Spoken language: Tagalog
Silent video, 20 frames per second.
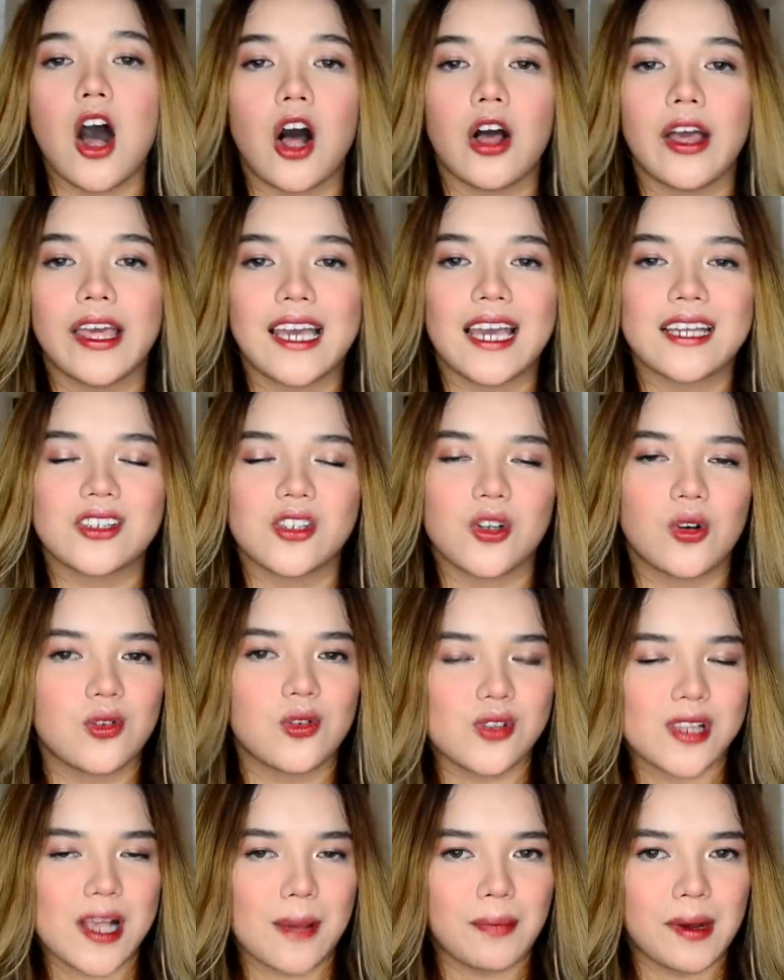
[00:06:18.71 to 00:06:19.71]
Okay guys, so
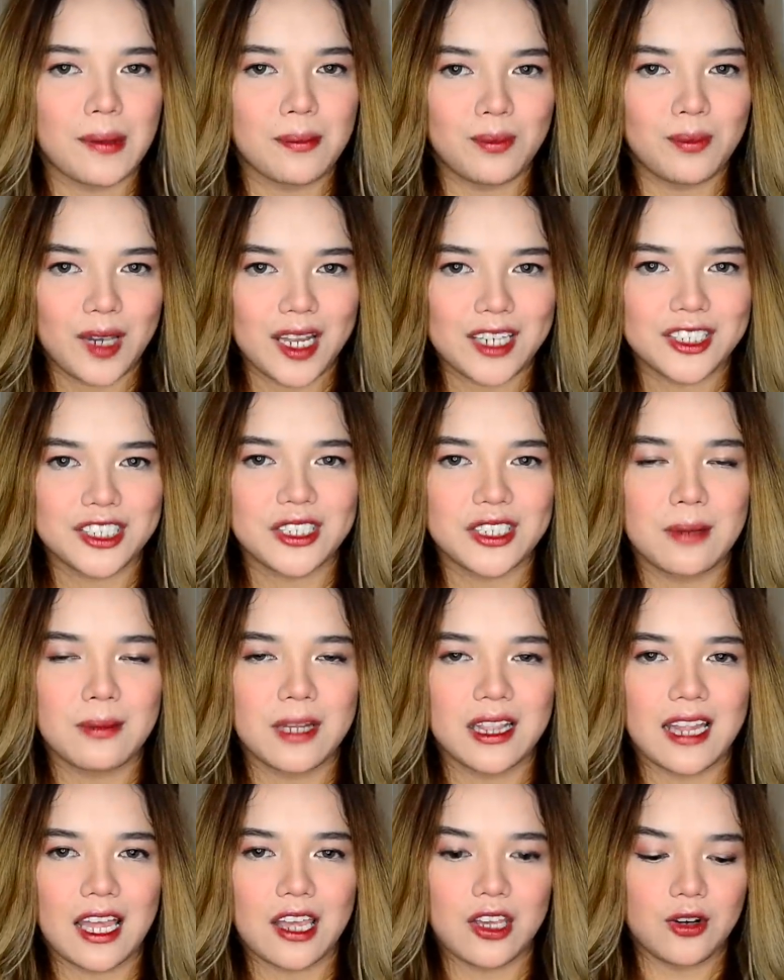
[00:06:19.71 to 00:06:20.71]
usapang blush
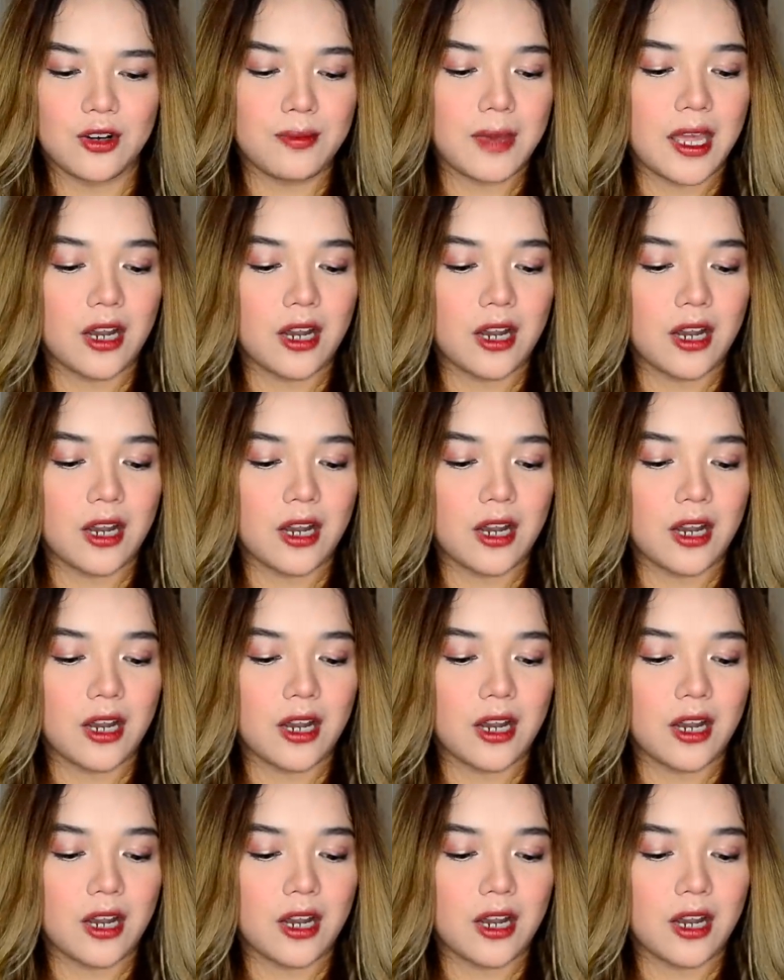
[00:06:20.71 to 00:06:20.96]
naman tayo.